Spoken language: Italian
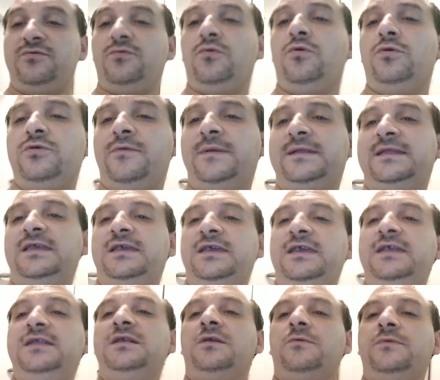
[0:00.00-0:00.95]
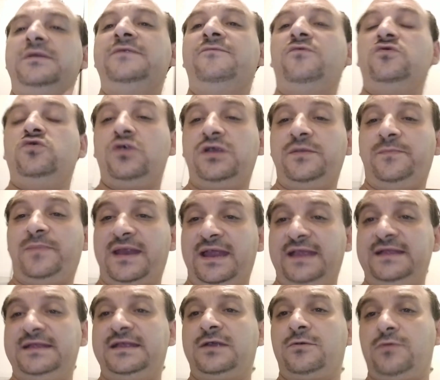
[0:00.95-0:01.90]
i nuovi Giovetti Kinder, quindi voglio
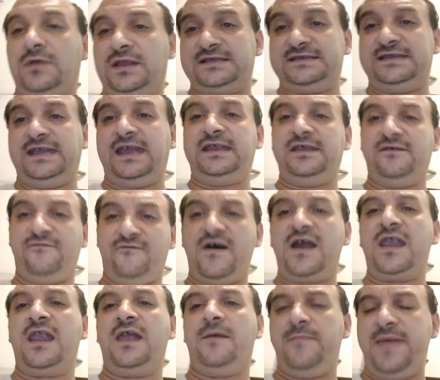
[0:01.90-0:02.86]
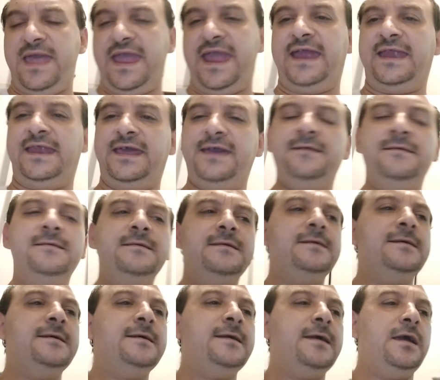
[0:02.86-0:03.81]
riprendere quella serie e farla bene.
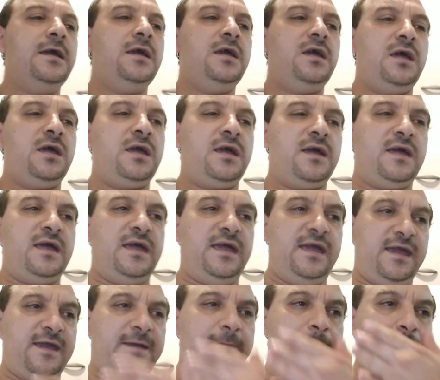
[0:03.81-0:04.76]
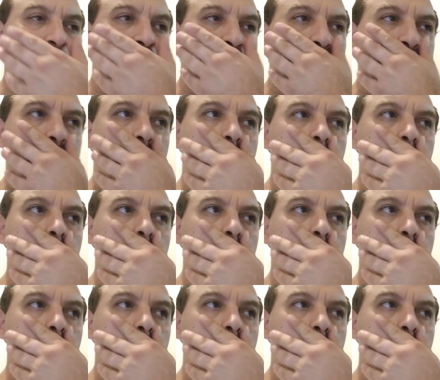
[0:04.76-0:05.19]
Ehm,